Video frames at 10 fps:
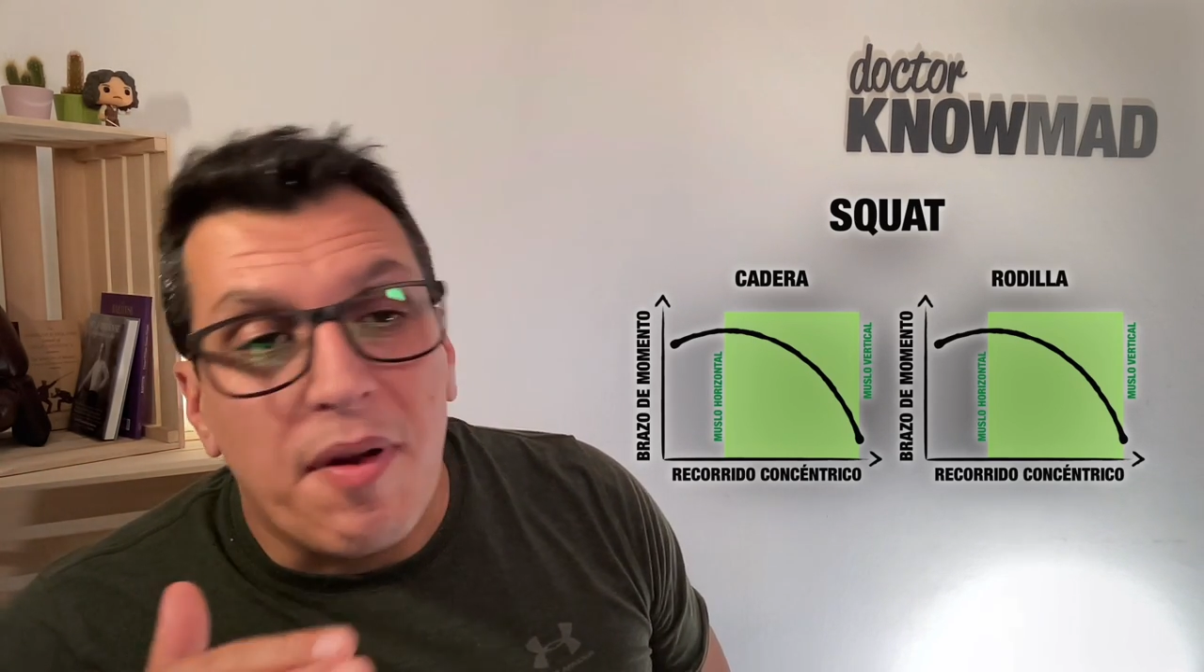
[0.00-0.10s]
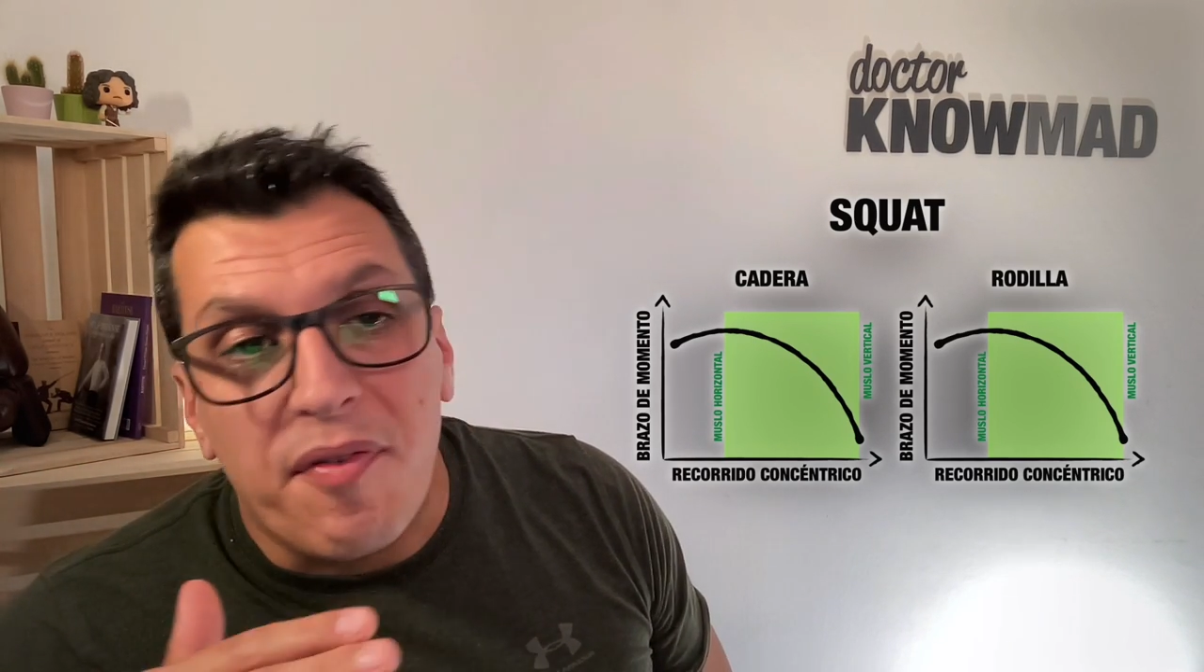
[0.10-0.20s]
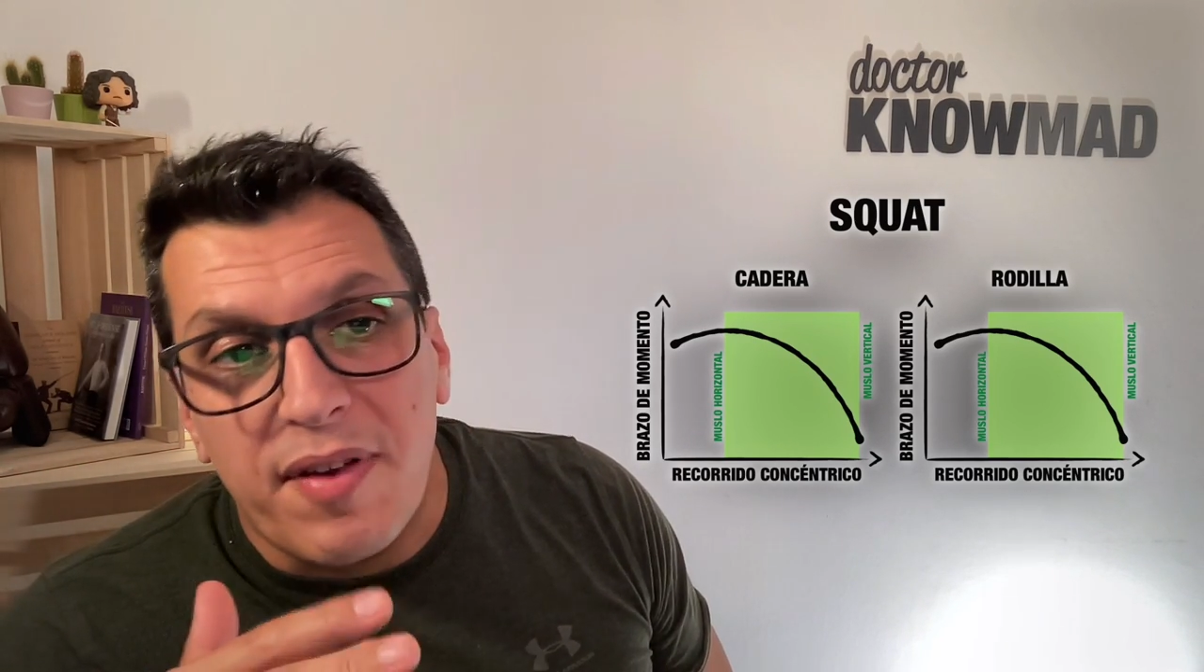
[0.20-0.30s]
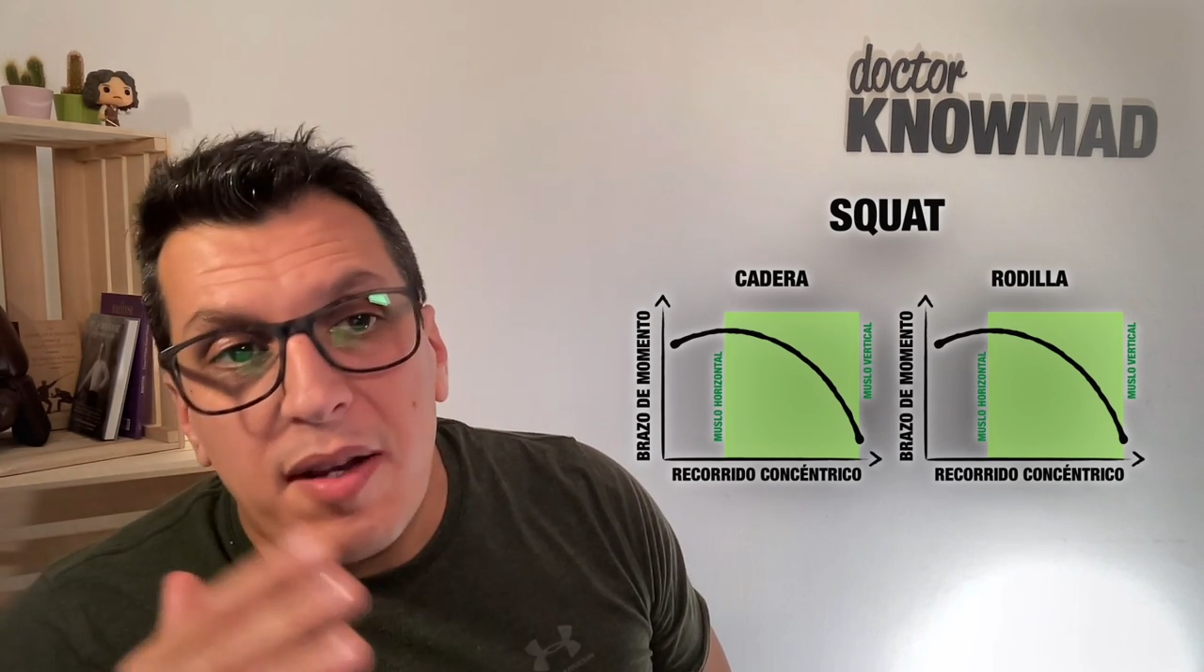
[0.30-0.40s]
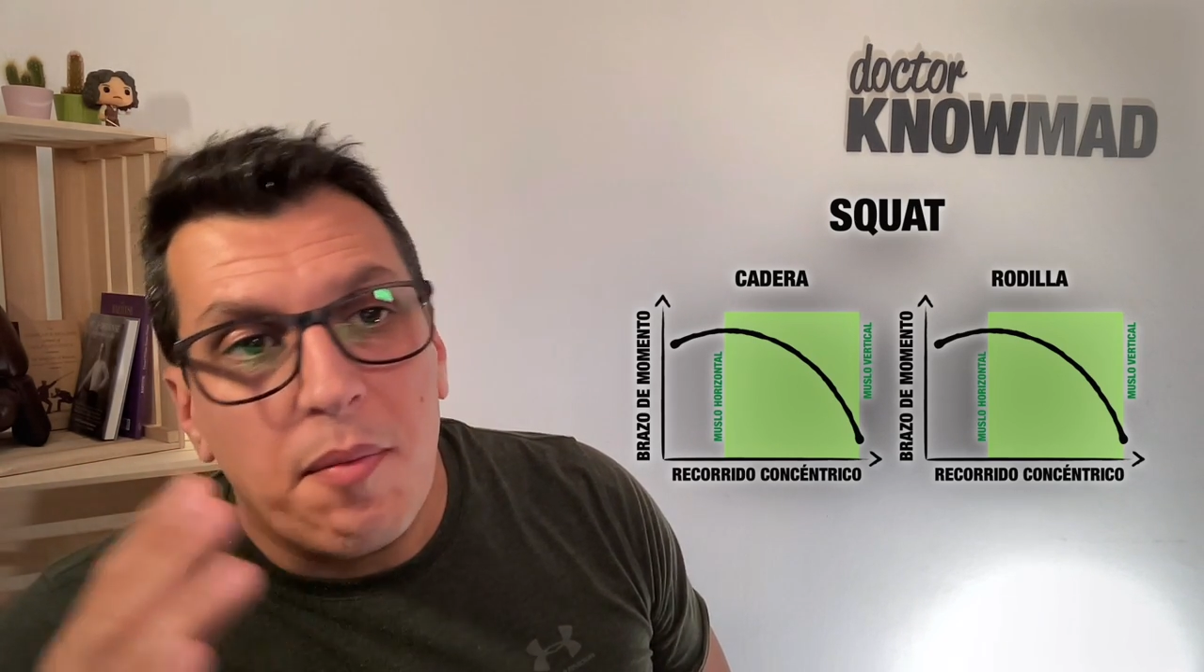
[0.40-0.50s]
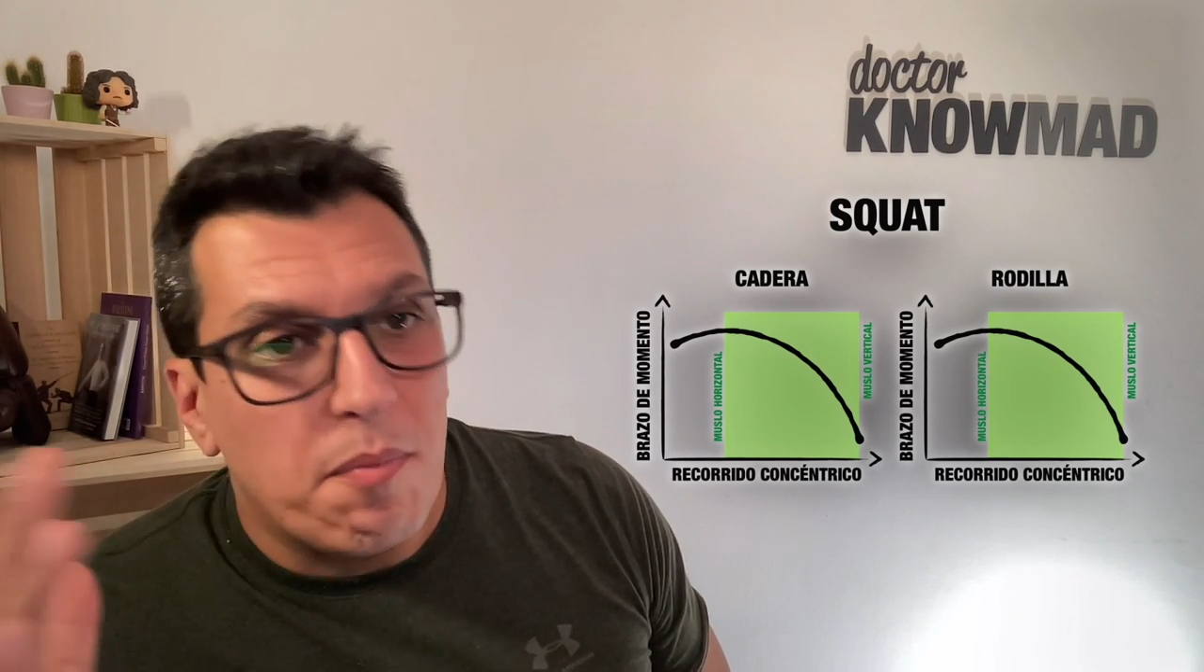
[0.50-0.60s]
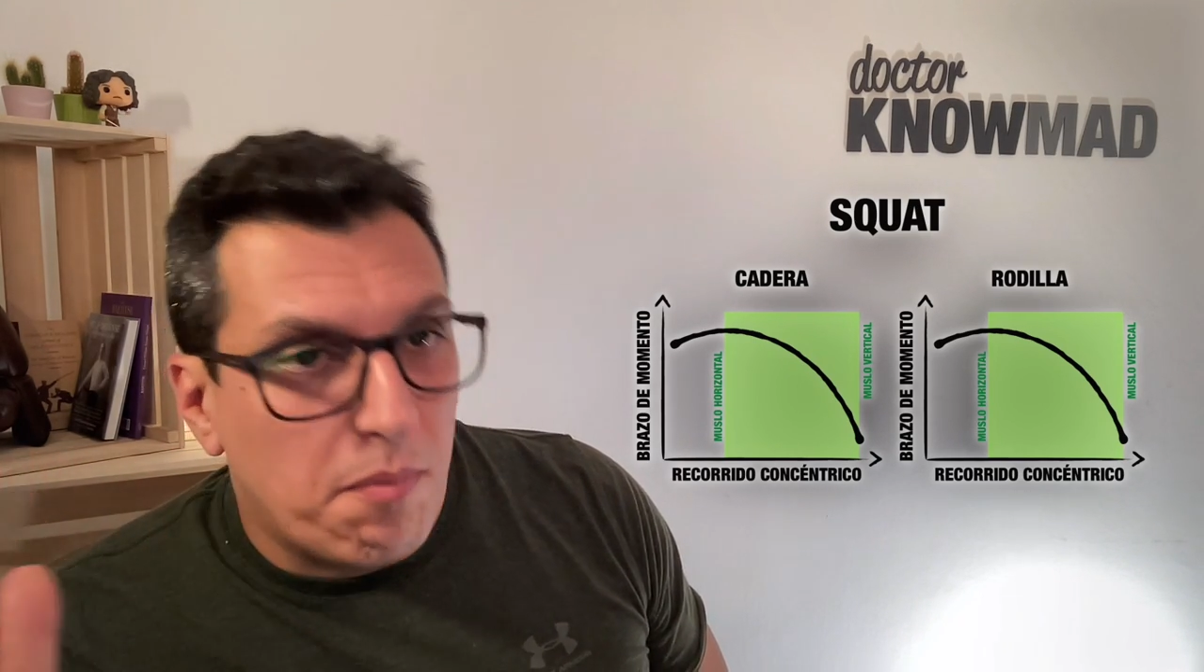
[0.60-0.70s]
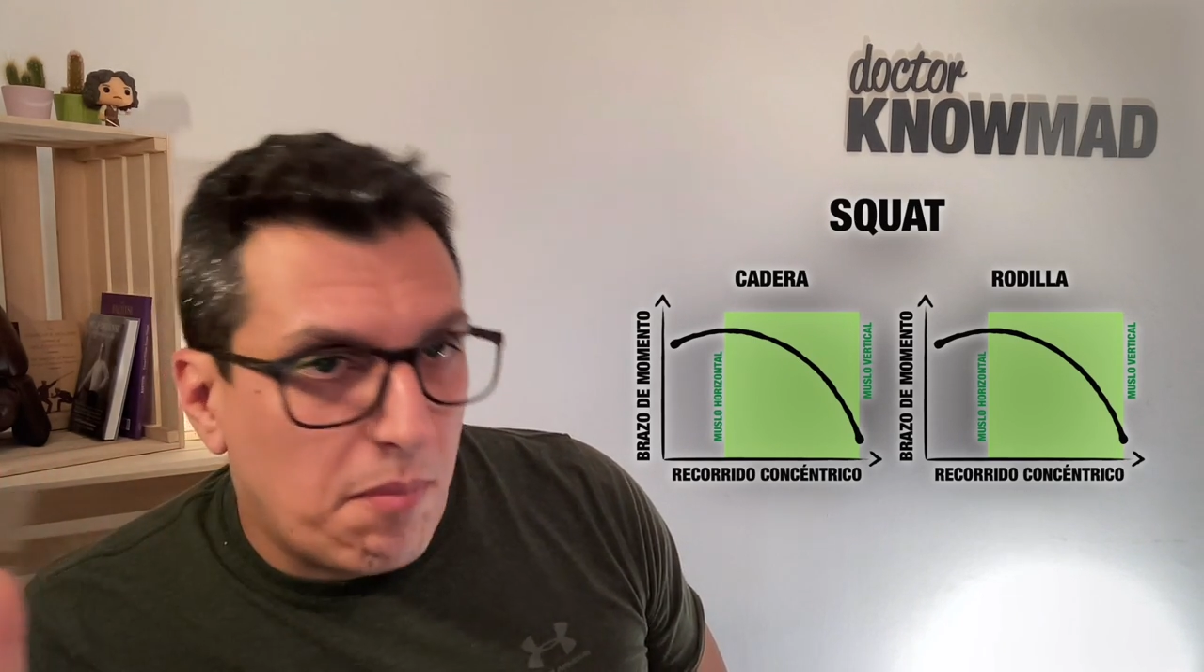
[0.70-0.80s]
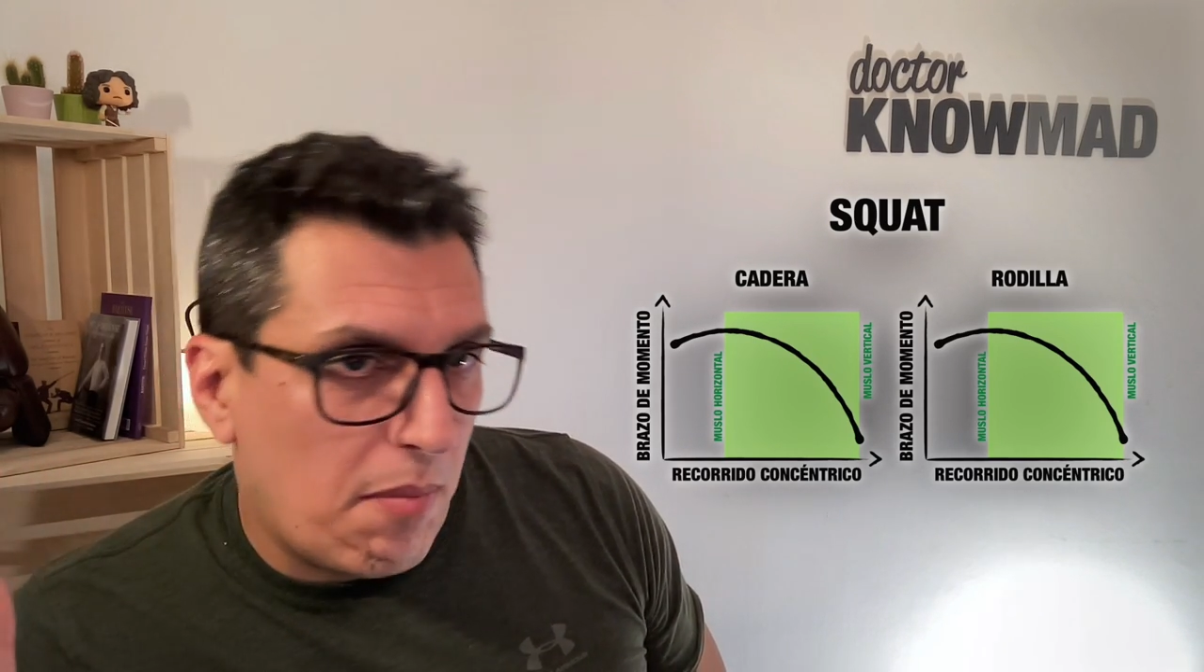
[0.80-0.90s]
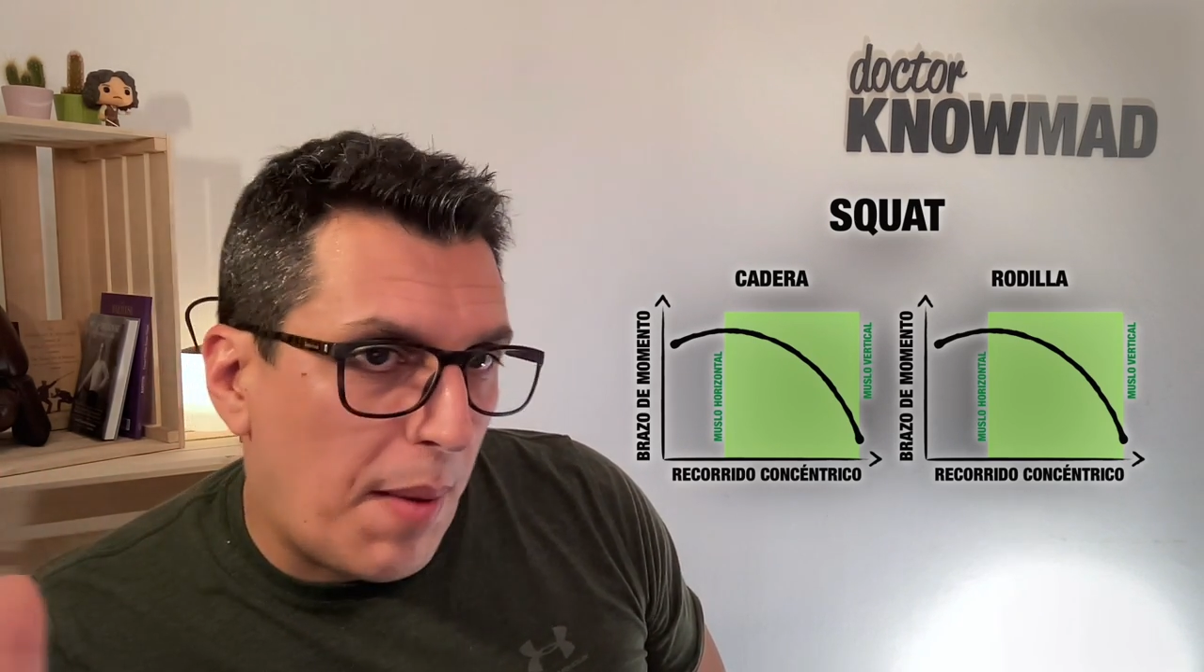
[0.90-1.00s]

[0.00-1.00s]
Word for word: perfil mm,